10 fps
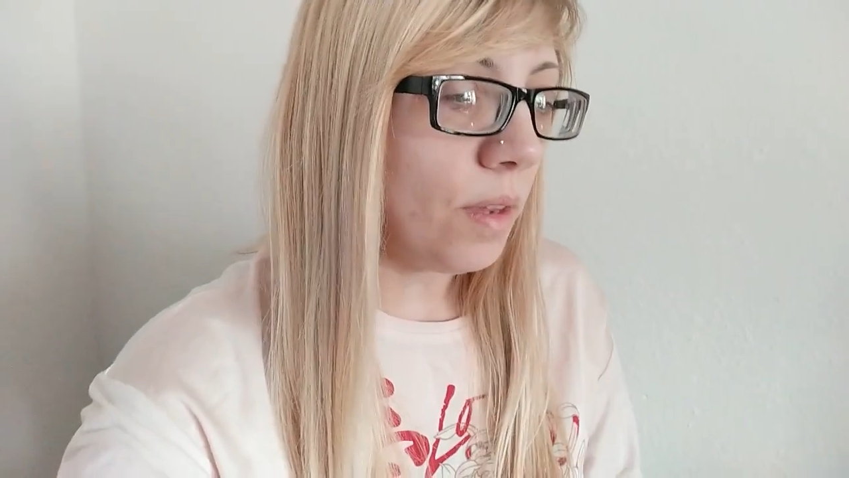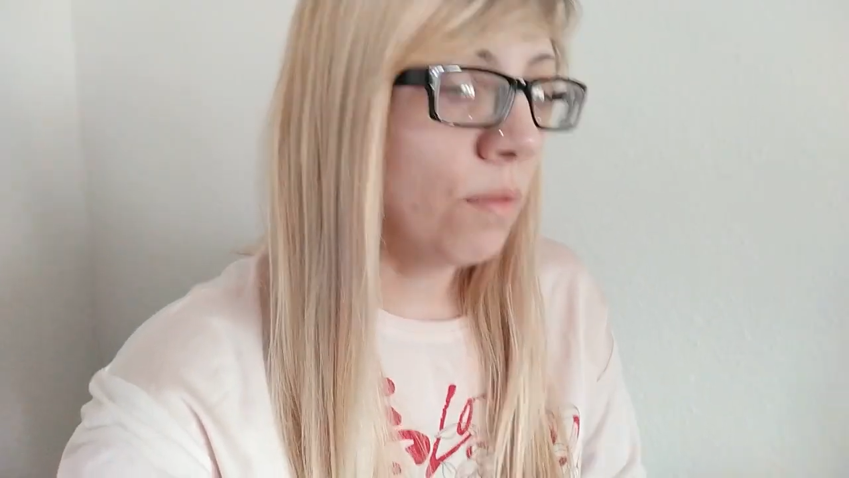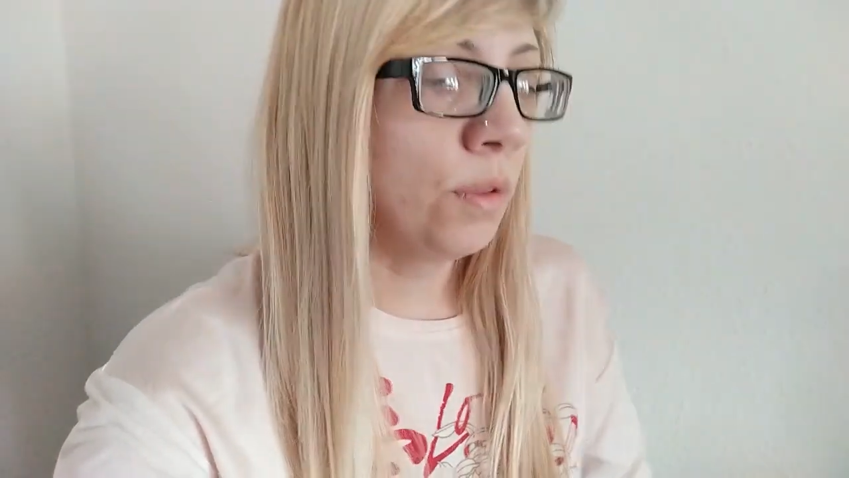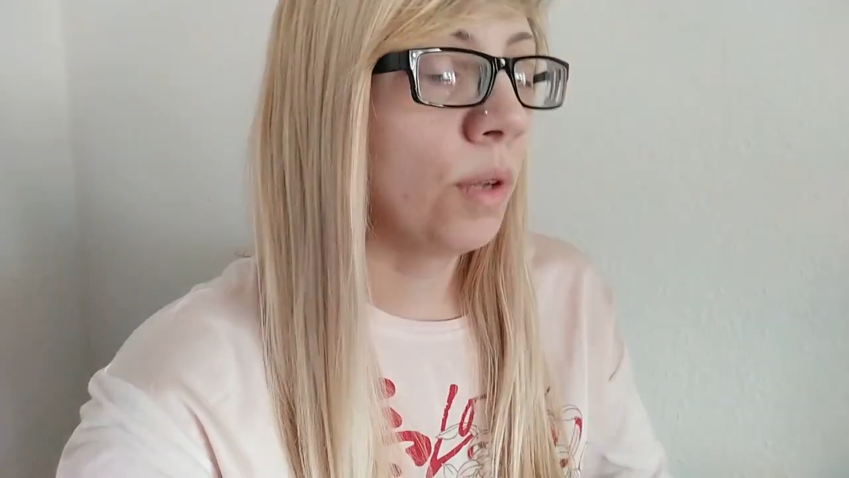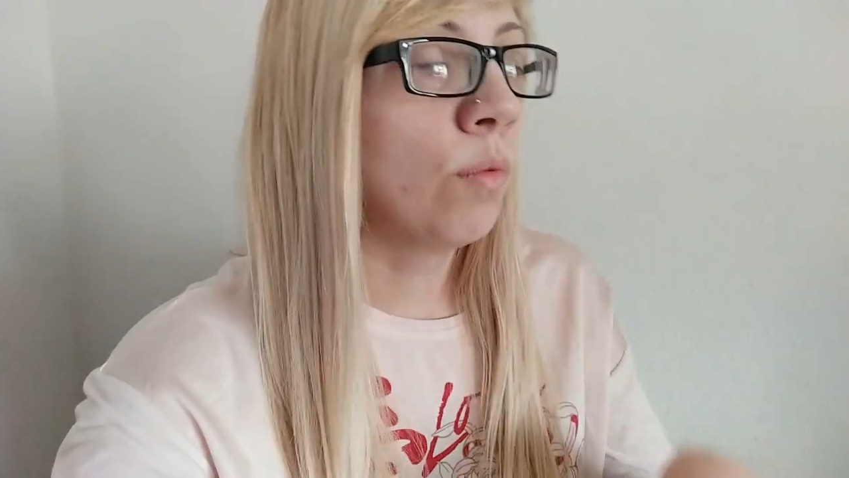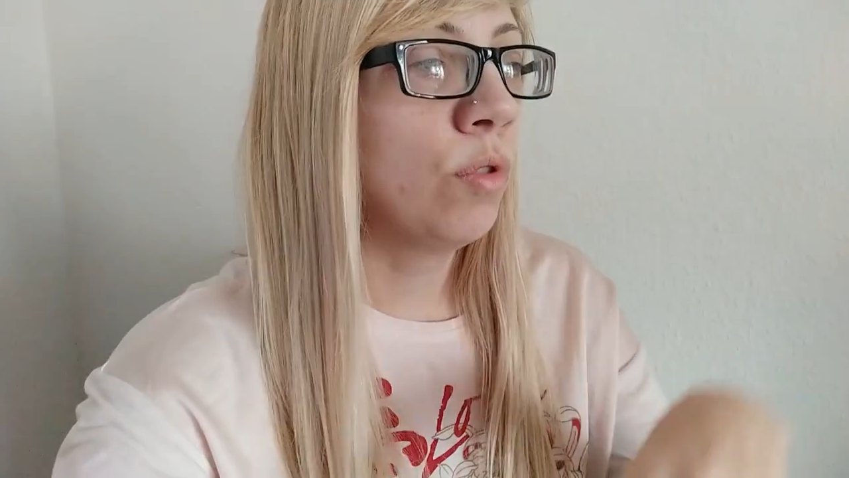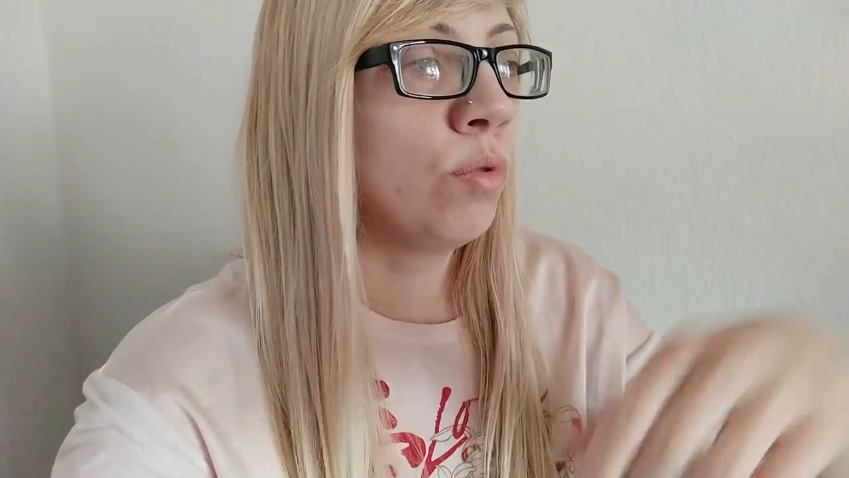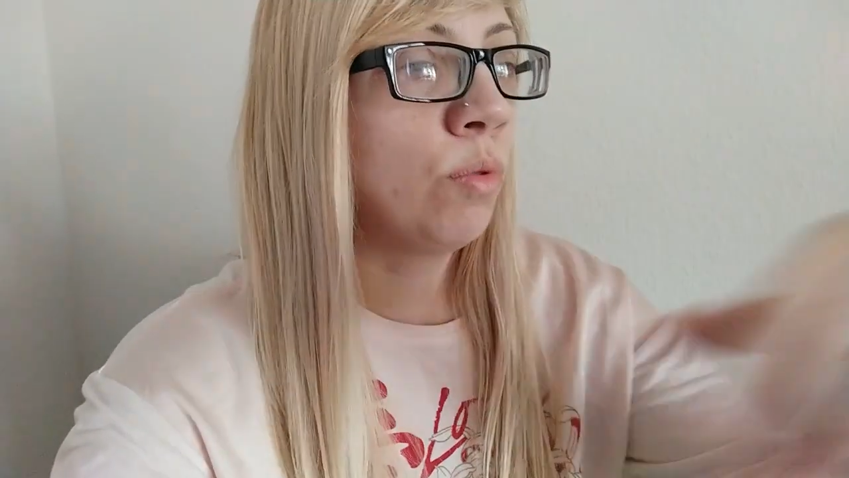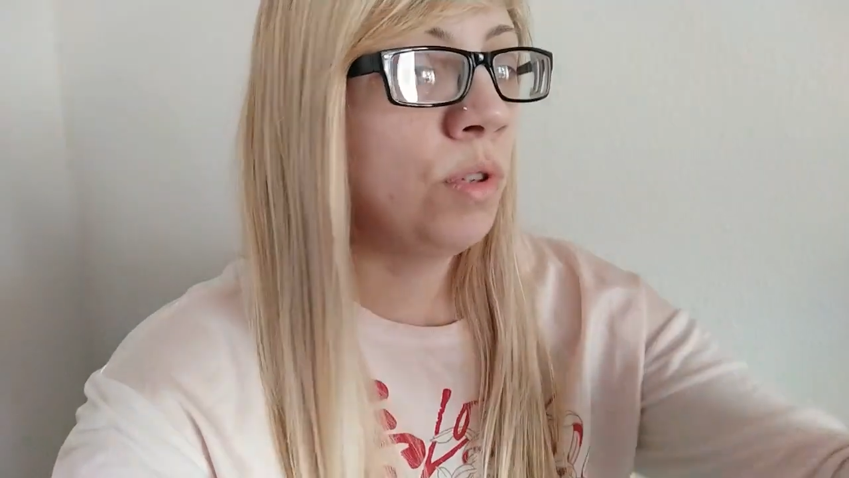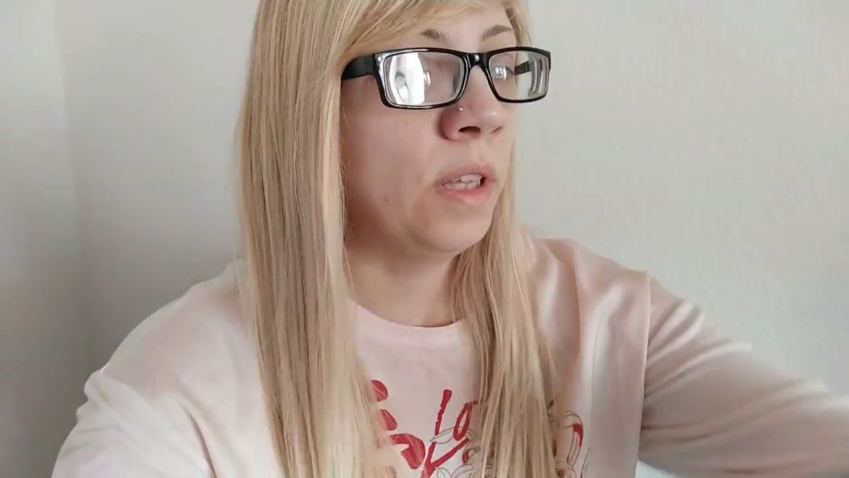Вот такую
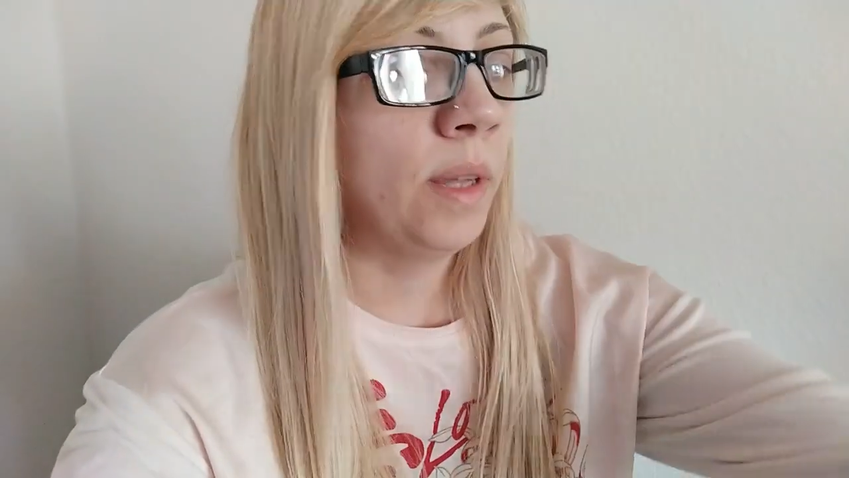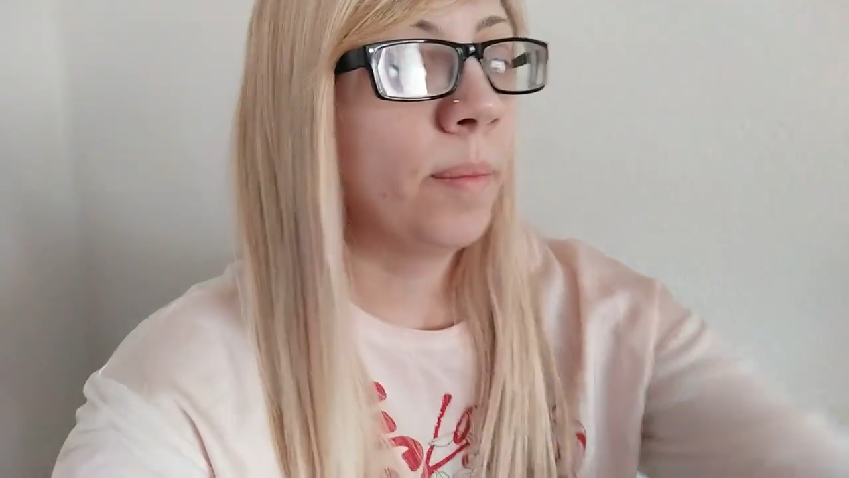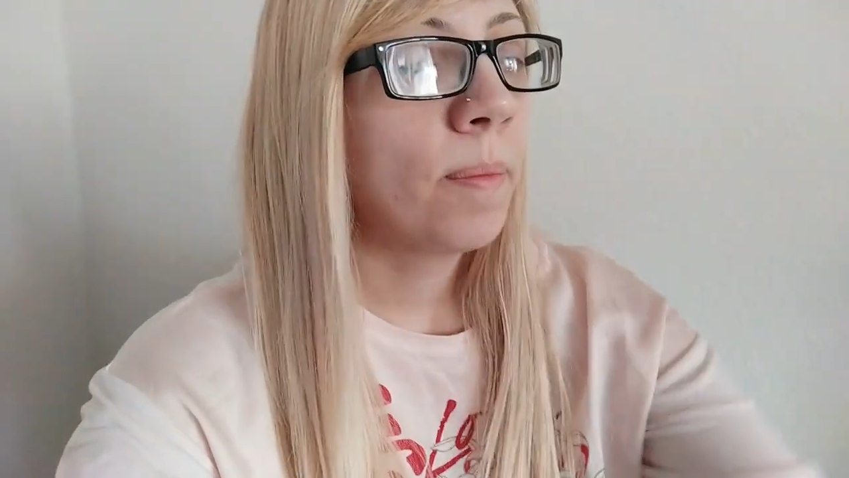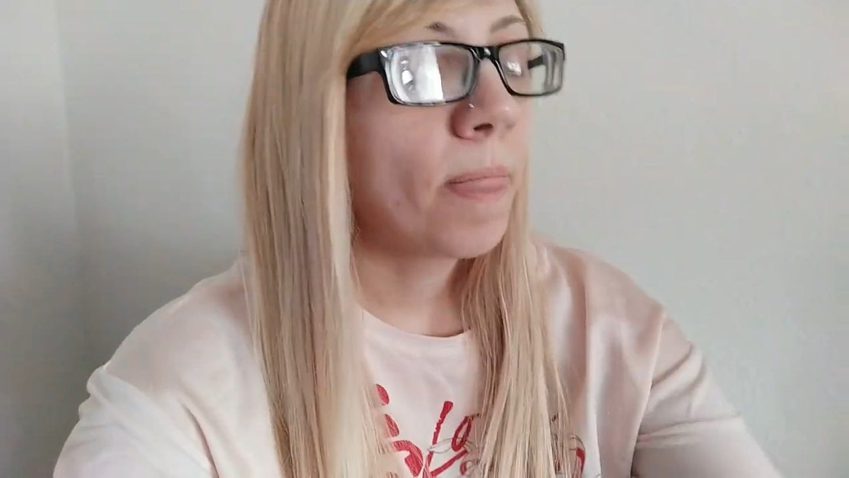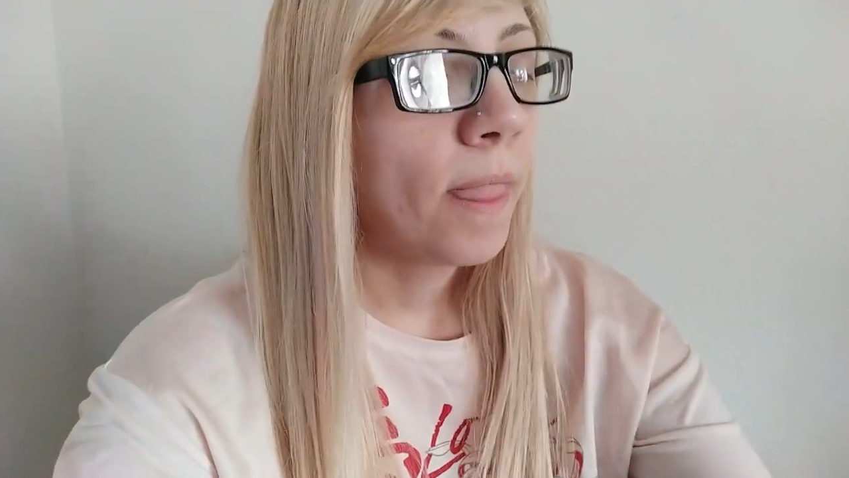штуку делаем.